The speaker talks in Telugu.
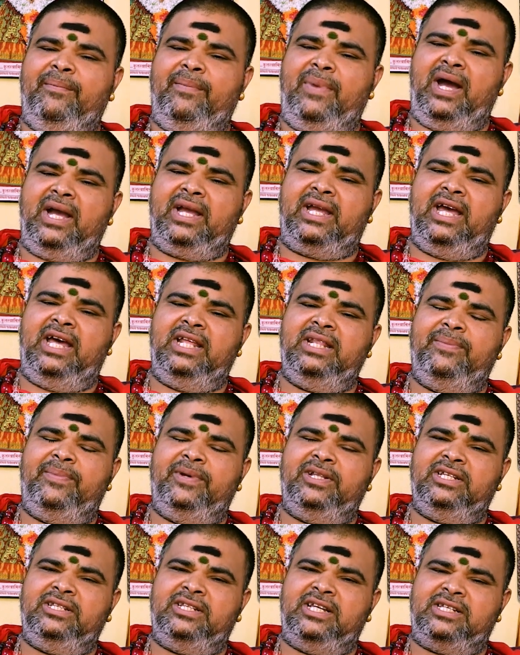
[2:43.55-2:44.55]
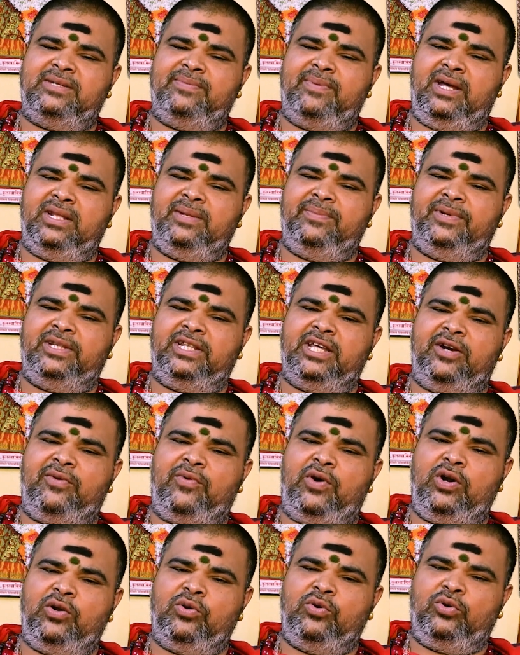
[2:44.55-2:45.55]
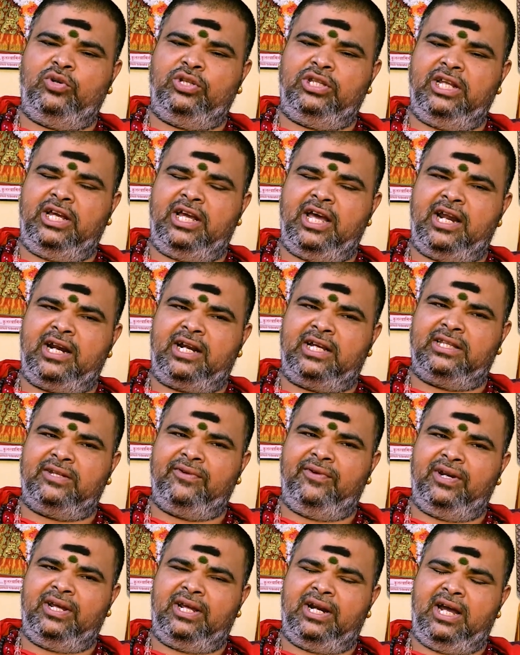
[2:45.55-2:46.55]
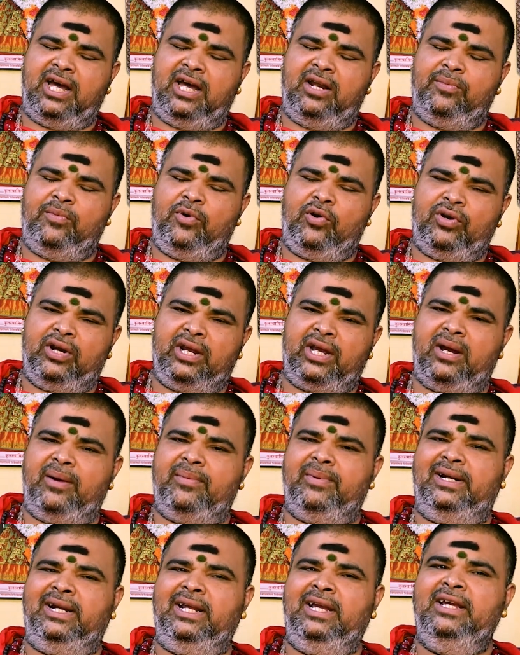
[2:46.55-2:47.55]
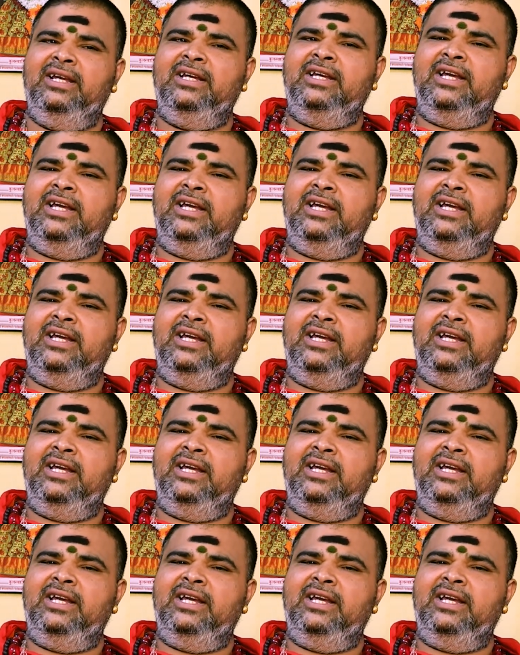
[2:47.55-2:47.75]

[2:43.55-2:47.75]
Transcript: భాగ్యాధిపతి దశమాధిపతి అనేవాడు వృత్తికారకత్వమైన గ్రహాలు బాగున్నాయి కాబట్టి